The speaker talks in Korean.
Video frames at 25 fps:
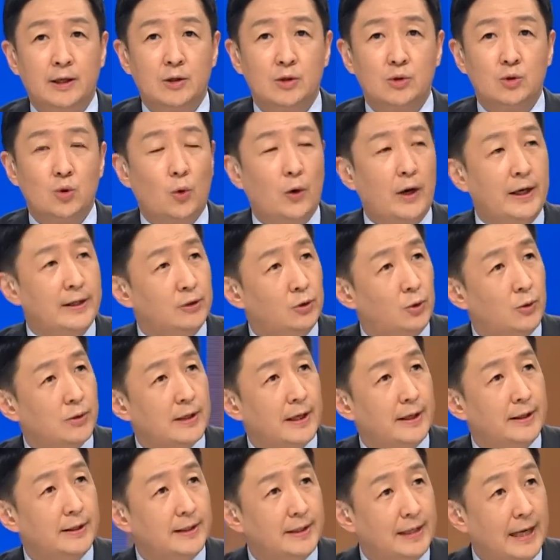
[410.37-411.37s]
소환
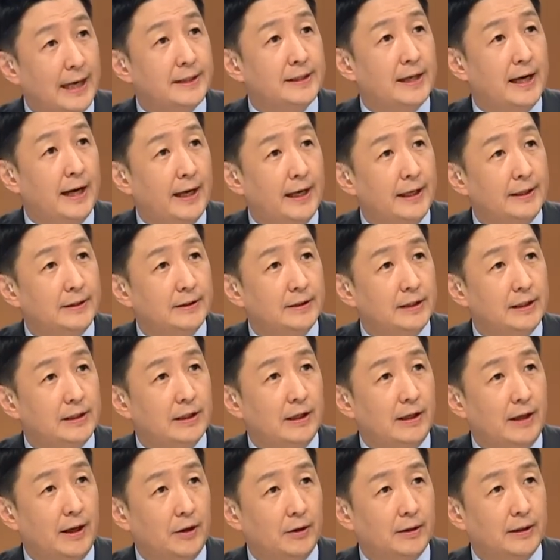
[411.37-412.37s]
조사를 자제하라는
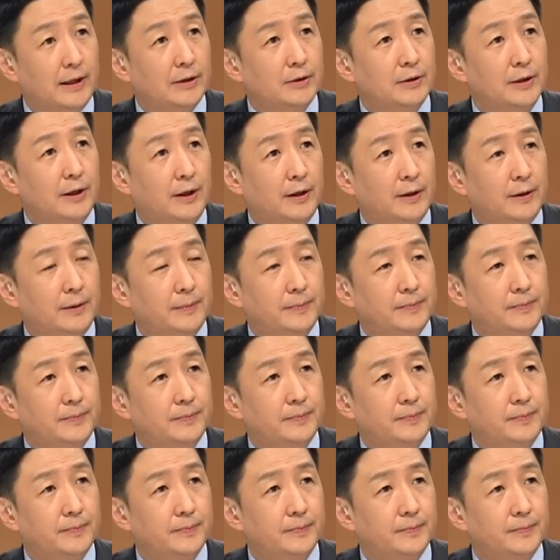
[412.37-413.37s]
지시를 내렸다고요? 네,
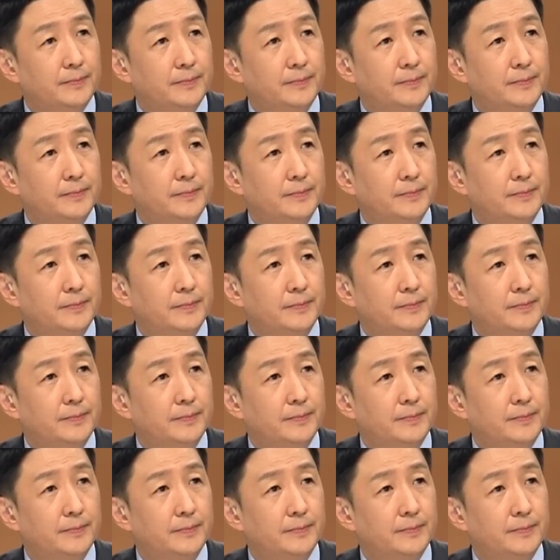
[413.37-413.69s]
한 장관이